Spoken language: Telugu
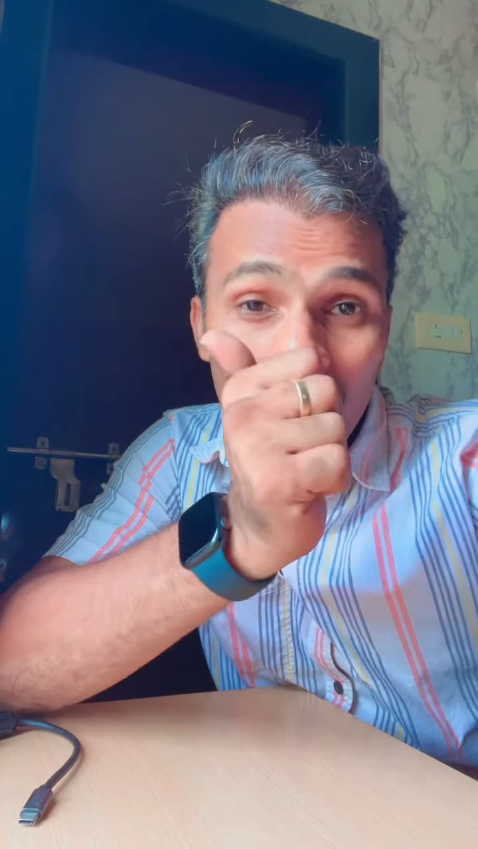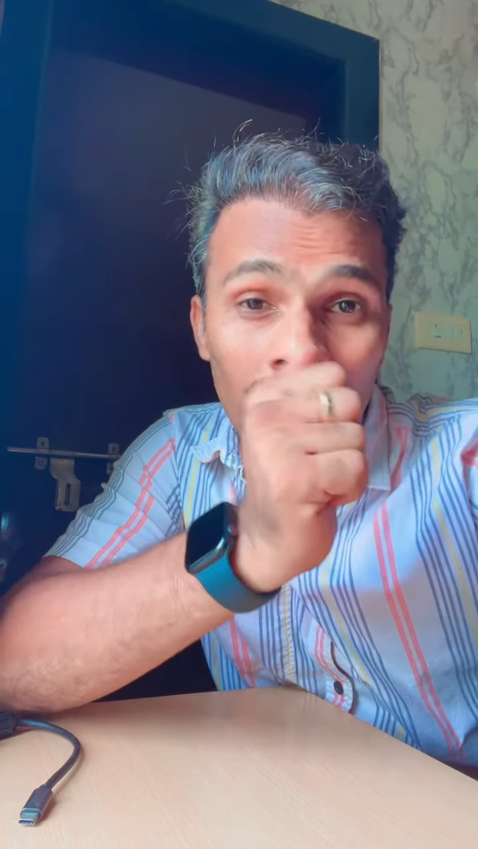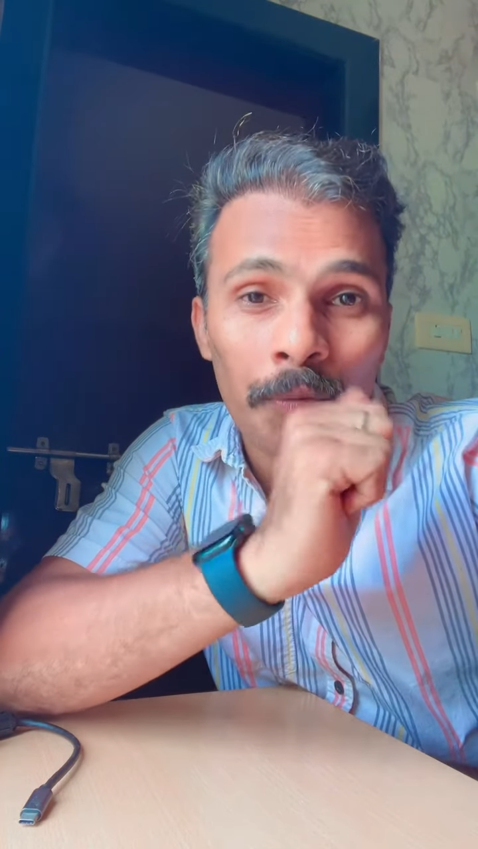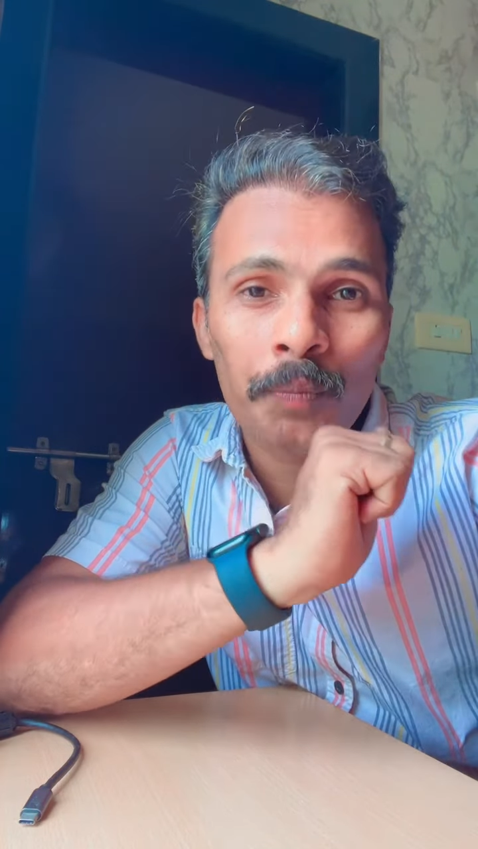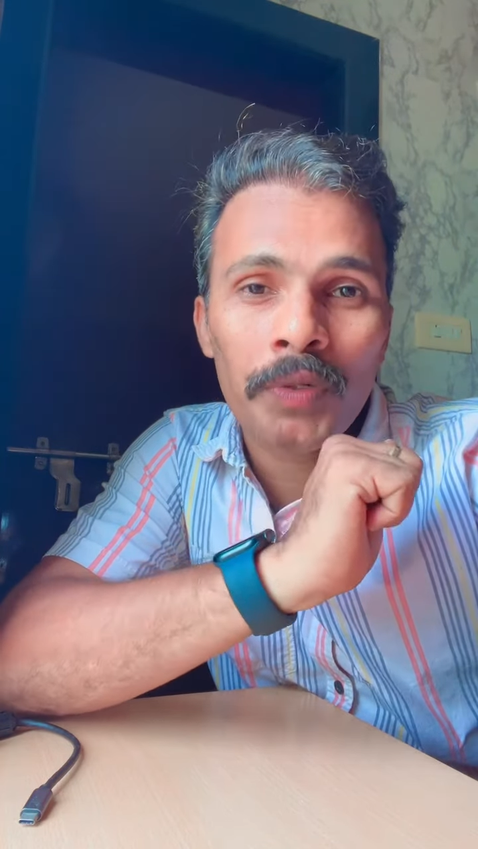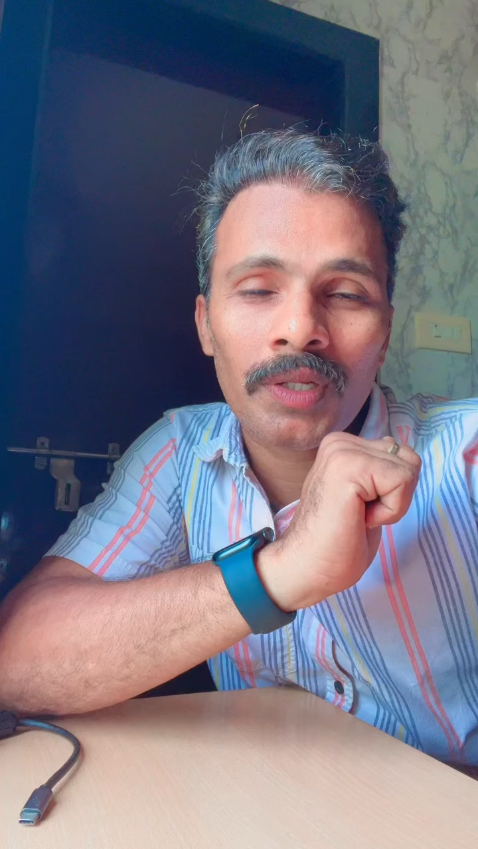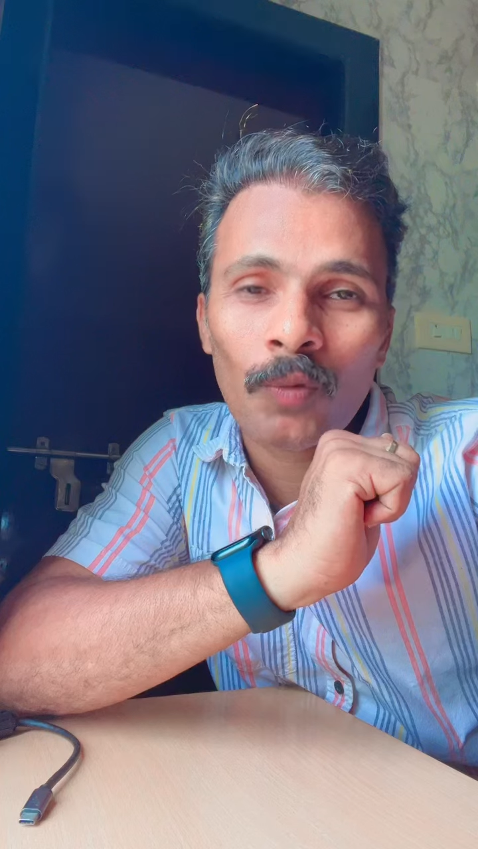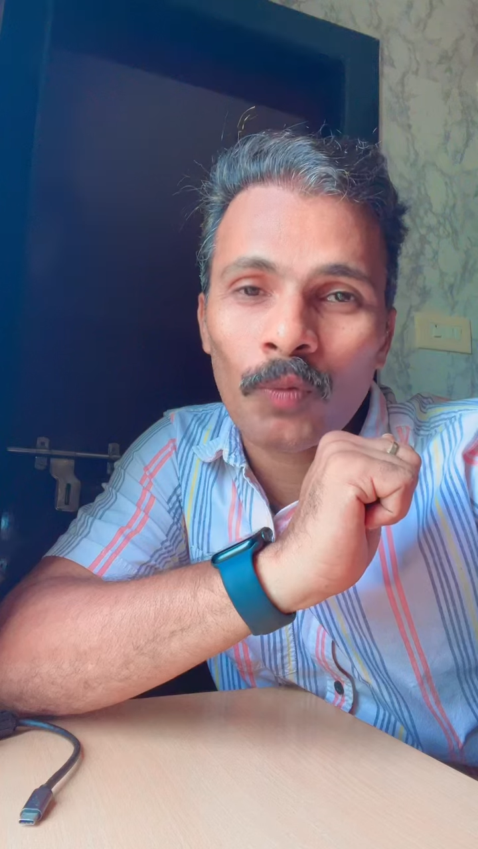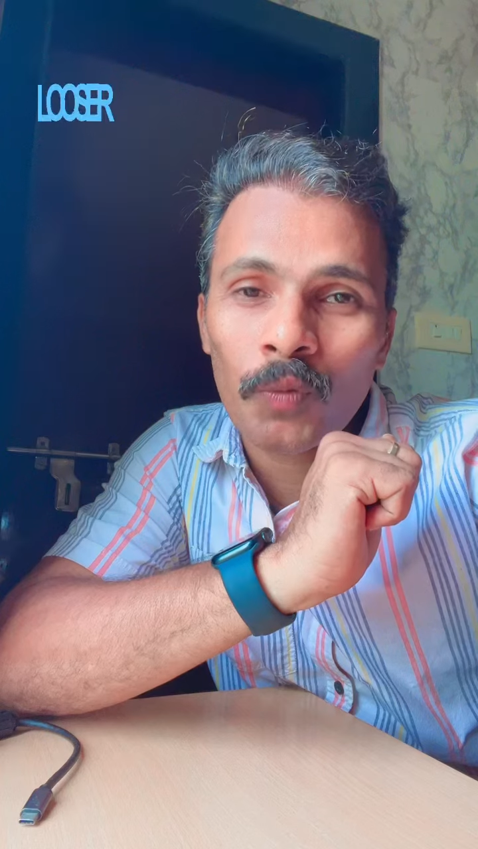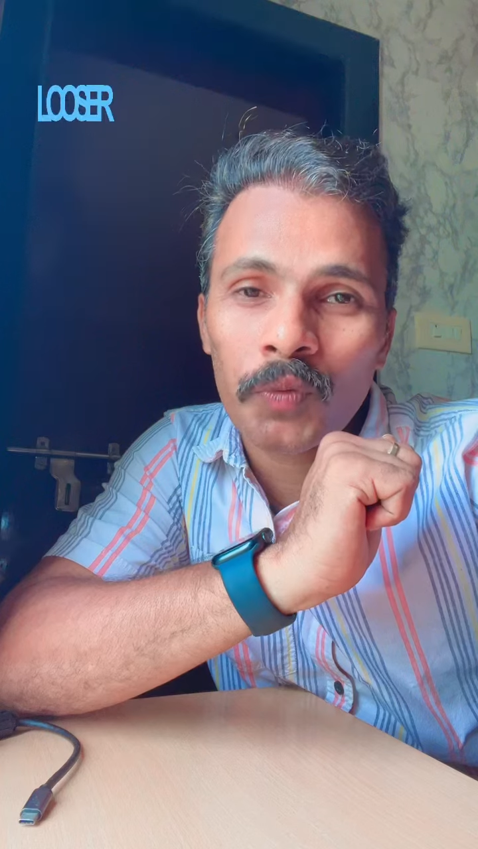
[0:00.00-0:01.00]

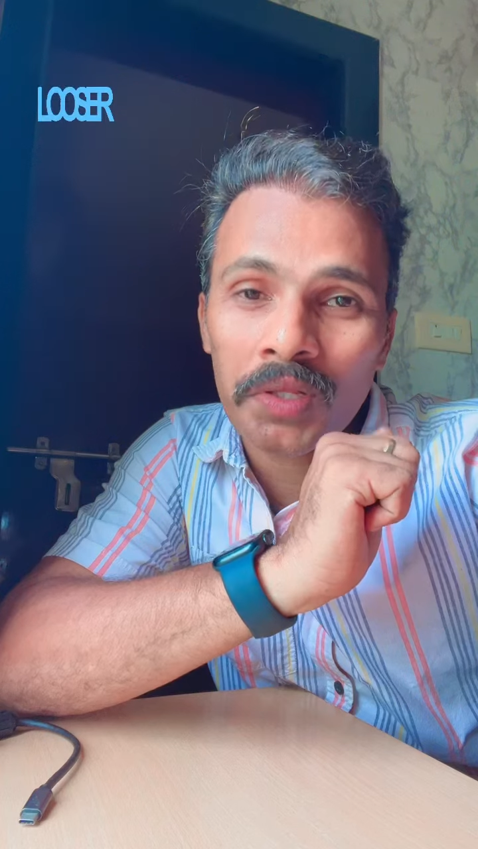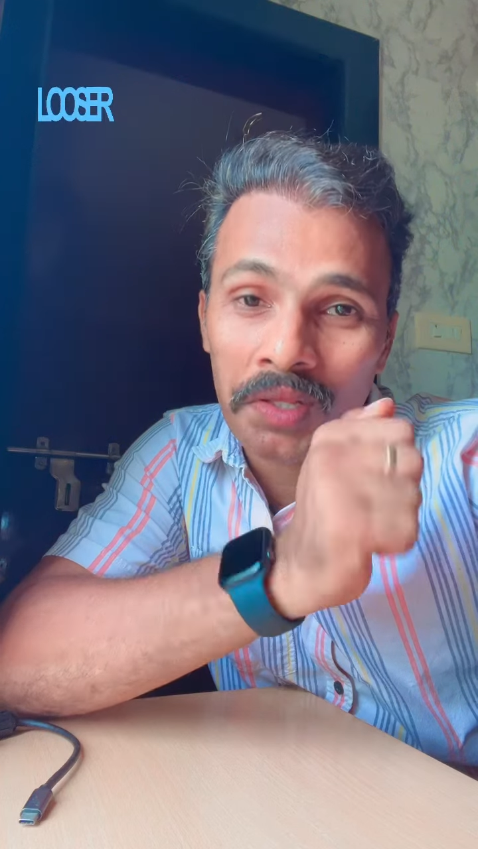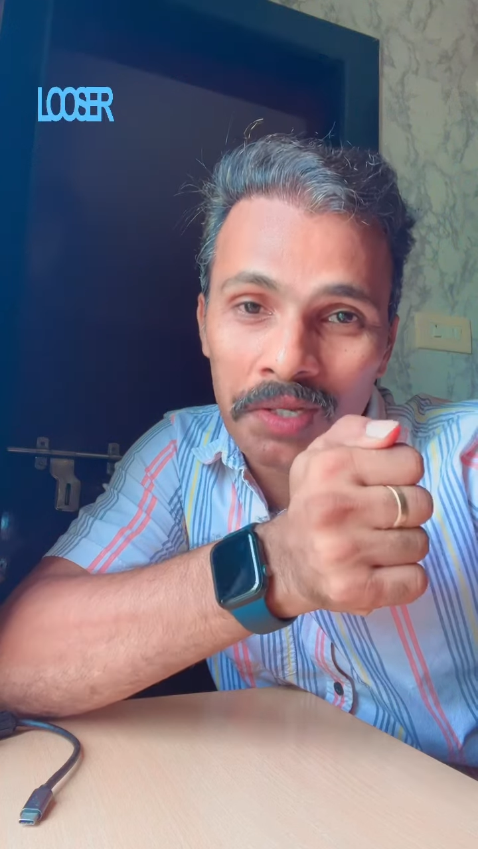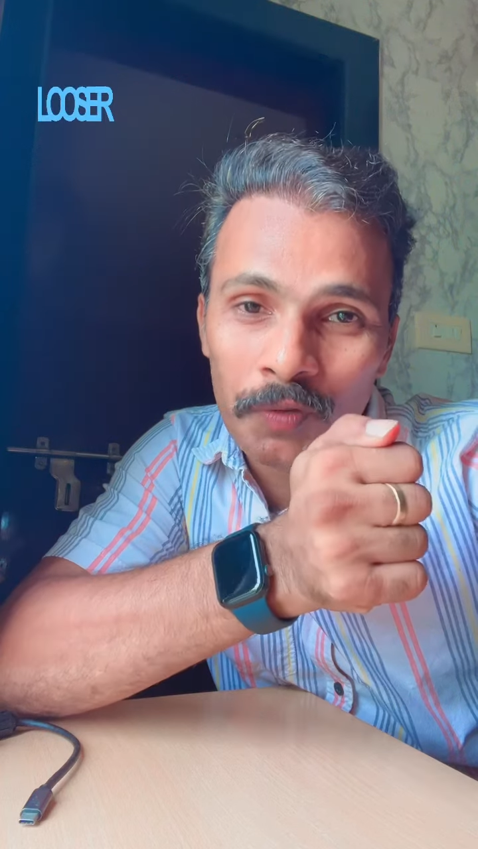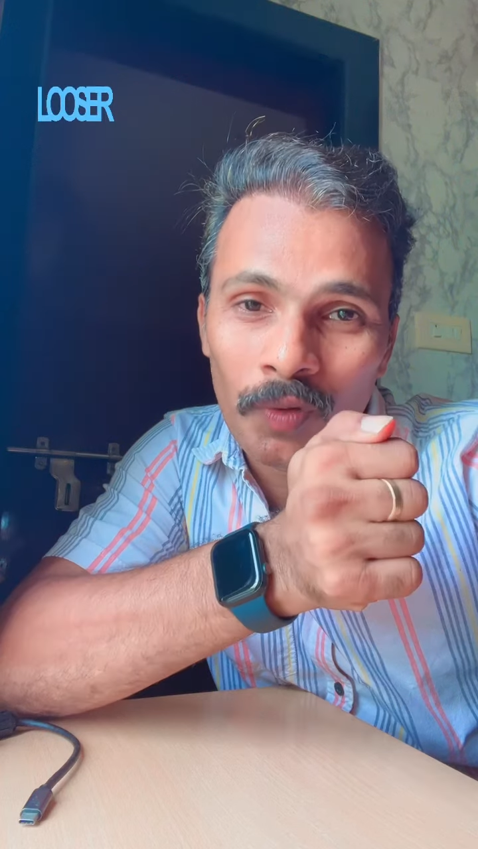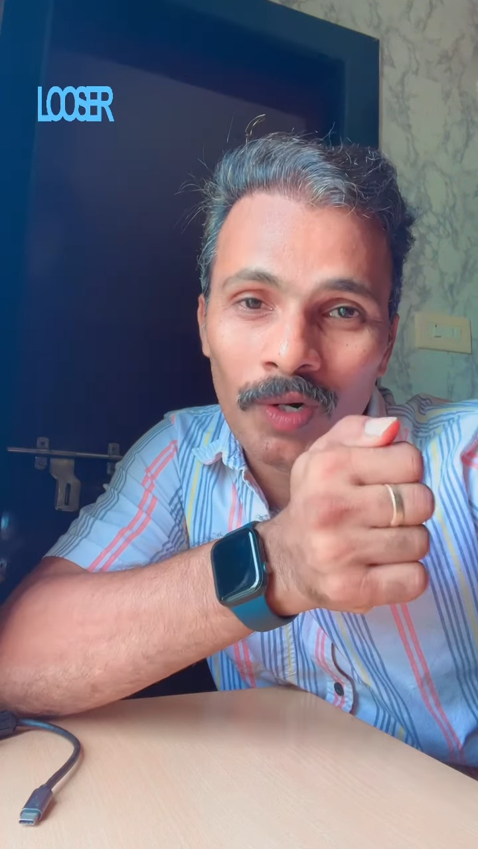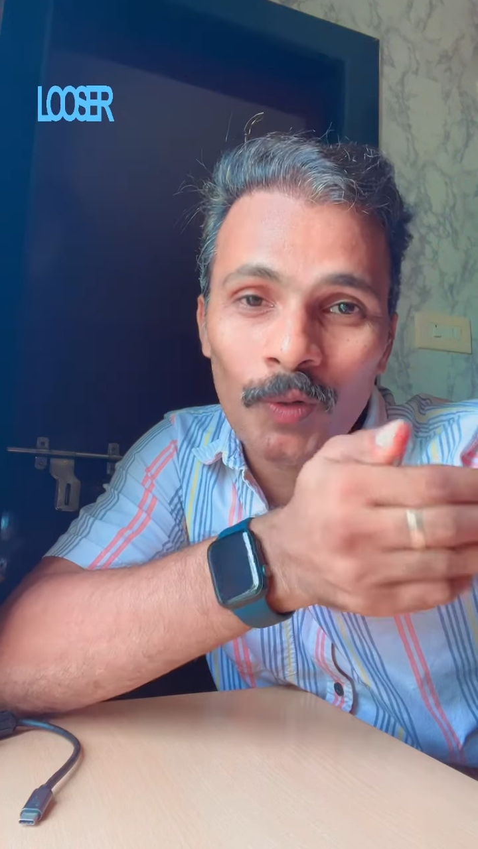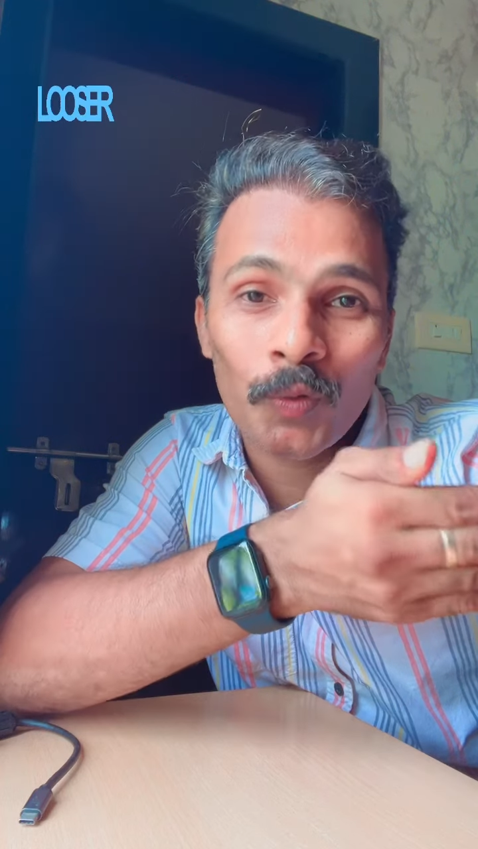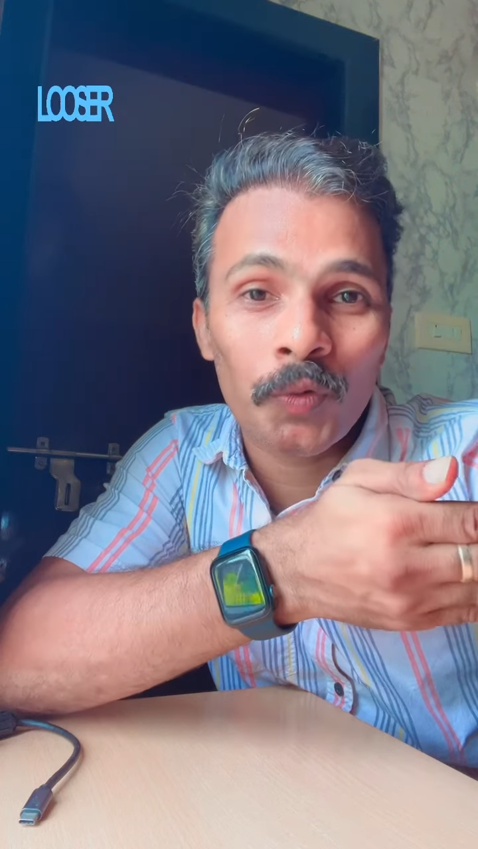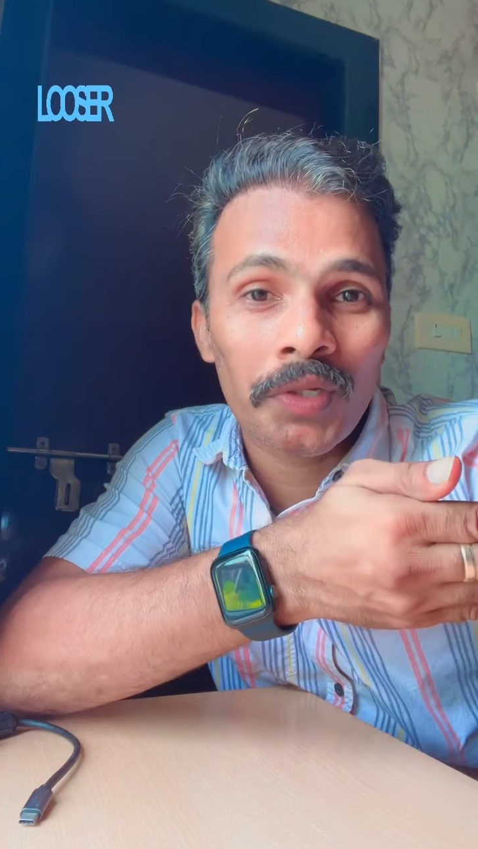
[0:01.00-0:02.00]
కంప్యూటర్ రాని
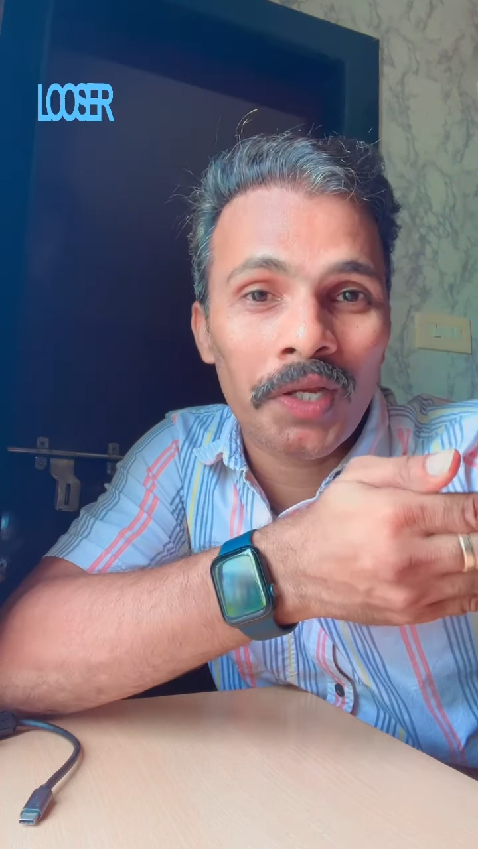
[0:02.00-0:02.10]
వాళ్ళు